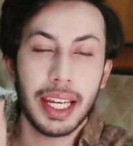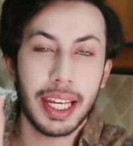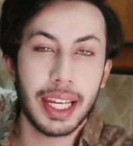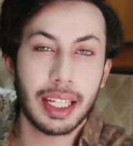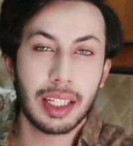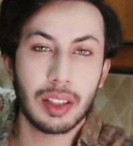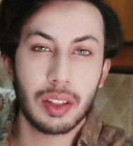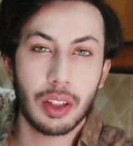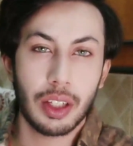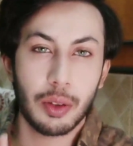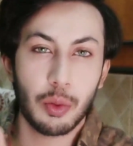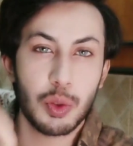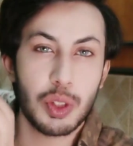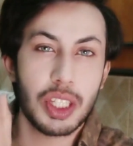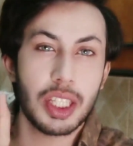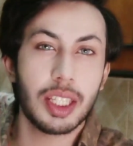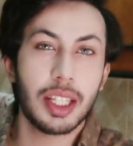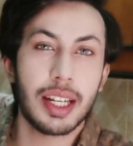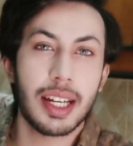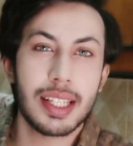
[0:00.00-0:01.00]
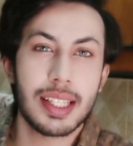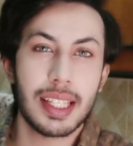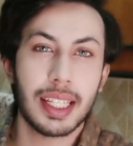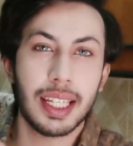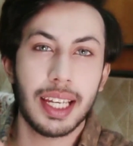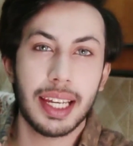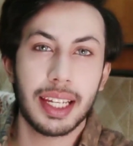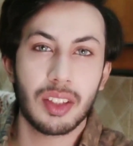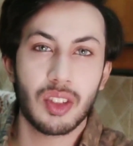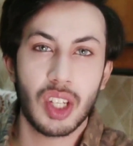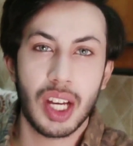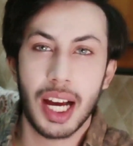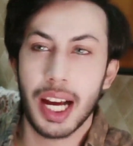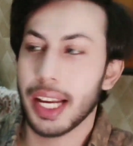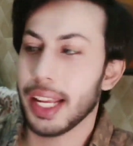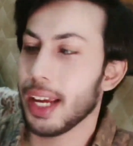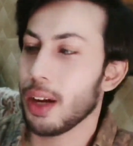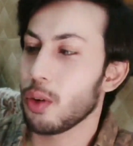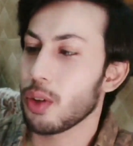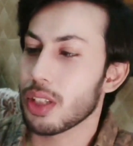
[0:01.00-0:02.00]
एक उसी तरह से ये एक
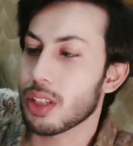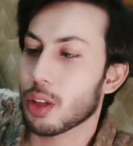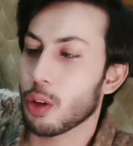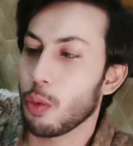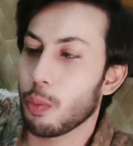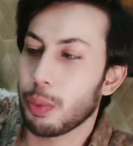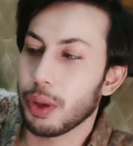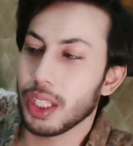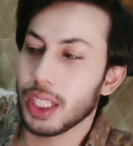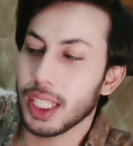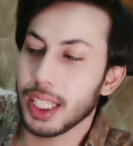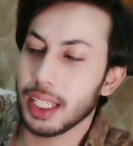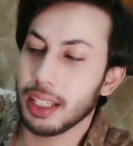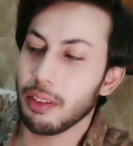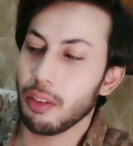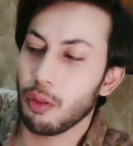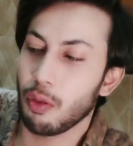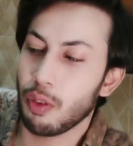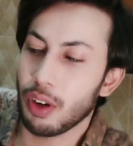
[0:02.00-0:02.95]
जार है और इसके ऊपर ये